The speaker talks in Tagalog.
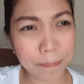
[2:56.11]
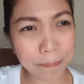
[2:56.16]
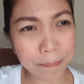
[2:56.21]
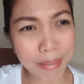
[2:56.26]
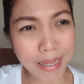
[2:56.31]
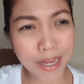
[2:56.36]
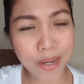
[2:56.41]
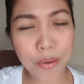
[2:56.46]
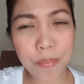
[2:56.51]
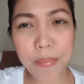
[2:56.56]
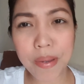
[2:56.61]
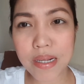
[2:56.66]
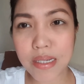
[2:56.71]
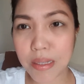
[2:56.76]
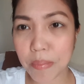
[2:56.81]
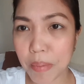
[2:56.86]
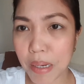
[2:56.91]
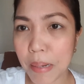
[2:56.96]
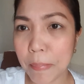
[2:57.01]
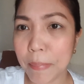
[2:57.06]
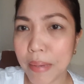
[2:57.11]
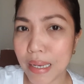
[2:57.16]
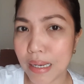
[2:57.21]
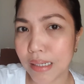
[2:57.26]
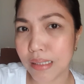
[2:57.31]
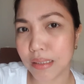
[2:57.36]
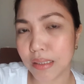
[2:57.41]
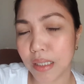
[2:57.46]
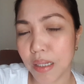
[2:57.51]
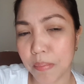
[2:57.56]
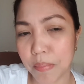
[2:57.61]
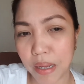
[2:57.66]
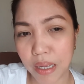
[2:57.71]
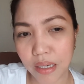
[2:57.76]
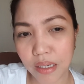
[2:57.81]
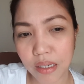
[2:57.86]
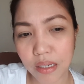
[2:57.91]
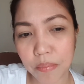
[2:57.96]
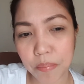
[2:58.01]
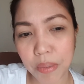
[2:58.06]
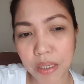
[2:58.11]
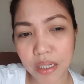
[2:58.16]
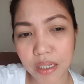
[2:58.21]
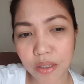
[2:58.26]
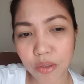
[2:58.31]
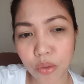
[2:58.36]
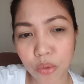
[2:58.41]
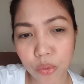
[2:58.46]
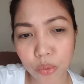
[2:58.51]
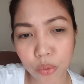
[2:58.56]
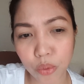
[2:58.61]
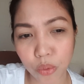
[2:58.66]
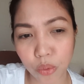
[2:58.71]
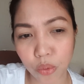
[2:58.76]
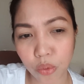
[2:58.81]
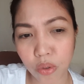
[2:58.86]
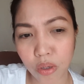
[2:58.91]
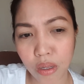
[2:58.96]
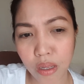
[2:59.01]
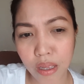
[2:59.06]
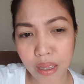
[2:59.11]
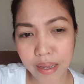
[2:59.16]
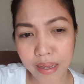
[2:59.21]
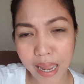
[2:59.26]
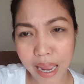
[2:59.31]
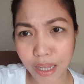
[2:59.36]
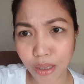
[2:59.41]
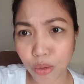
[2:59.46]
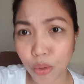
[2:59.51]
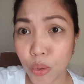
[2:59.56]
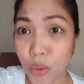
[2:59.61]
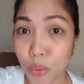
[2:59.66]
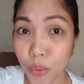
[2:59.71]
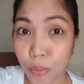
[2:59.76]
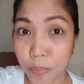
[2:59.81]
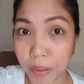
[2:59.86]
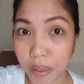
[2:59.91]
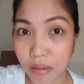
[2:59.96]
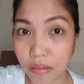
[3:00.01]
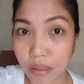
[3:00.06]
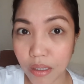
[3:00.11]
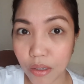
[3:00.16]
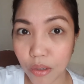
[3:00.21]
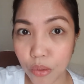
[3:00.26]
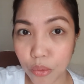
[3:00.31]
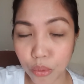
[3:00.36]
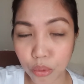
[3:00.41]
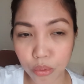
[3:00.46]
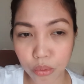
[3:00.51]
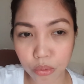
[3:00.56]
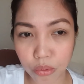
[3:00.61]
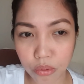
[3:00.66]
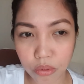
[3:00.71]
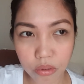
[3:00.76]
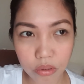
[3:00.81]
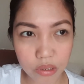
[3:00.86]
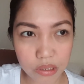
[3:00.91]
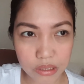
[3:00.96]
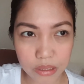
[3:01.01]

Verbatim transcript: Pero pag sa Pilipinas naman, pag nagluluto, kahit tuyo pa yung niluluto or